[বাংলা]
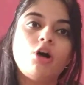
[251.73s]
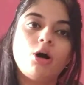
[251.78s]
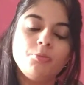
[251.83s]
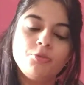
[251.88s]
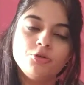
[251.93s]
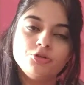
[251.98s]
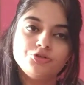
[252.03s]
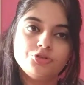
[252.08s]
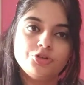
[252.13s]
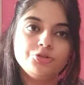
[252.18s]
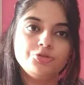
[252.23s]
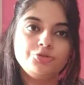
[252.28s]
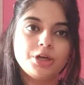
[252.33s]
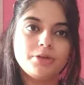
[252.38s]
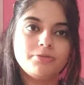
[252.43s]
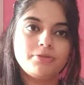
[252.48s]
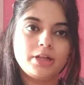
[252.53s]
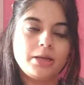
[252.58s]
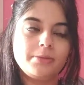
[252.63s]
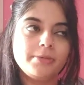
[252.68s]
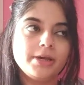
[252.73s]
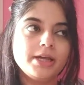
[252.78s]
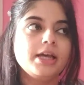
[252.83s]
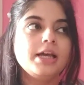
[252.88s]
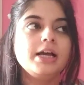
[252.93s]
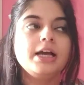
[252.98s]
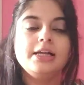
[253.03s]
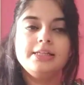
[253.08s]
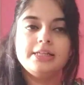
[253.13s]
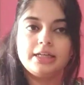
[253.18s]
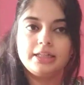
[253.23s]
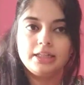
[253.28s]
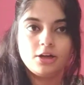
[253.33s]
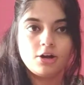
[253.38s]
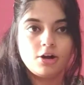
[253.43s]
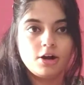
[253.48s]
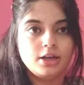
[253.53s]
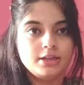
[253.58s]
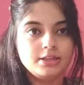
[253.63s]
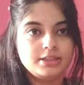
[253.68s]
অবশ্যই ধুয়ে ফেলবে যাদের
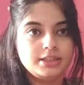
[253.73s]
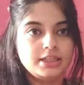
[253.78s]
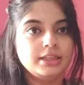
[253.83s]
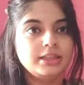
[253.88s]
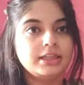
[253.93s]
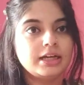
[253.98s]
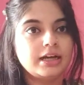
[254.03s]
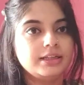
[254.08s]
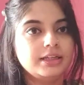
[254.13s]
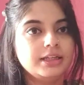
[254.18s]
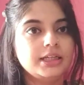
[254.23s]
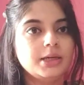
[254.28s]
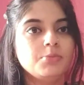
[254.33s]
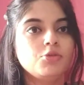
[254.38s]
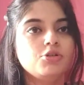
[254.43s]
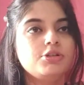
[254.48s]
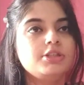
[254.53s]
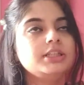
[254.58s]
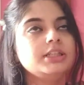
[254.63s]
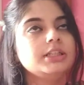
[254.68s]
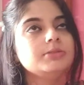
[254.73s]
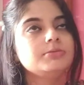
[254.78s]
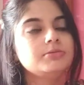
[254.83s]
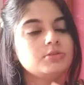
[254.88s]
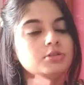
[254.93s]
অয়েলি স্কিন তাদেরকে বলছি